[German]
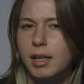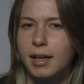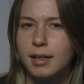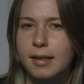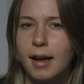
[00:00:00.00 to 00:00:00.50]

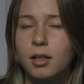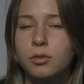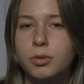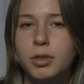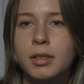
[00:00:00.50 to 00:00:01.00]
Leiden
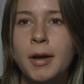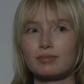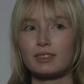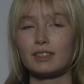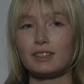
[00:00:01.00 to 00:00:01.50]
Klagenfurt.
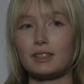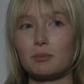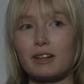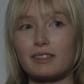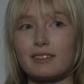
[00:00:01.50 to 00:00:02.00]

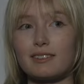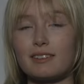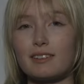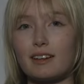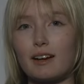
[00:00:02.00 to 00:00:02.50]
Ich mag, dass
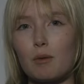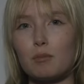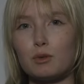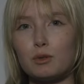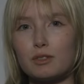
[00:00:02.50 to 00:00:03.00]
dieser
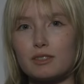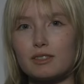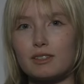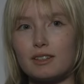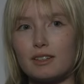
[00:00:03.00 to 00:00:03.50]

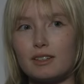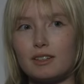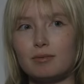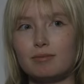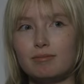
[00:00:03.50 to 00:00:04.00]
Campus
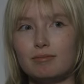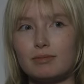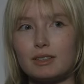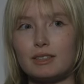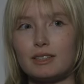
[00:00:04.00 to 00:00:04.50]
äh,
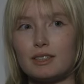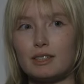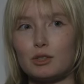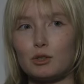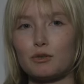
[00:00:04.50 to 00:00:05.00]

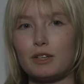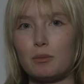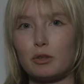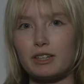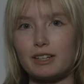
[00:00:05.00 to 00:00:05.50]
so viele
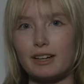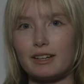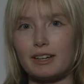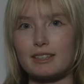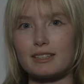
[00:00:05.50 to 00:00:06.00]

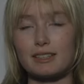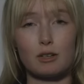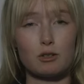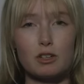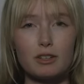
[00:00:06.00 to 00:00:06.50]
Möglichkeiten hat, sich
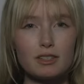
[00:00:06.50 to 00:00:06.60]
draußen auch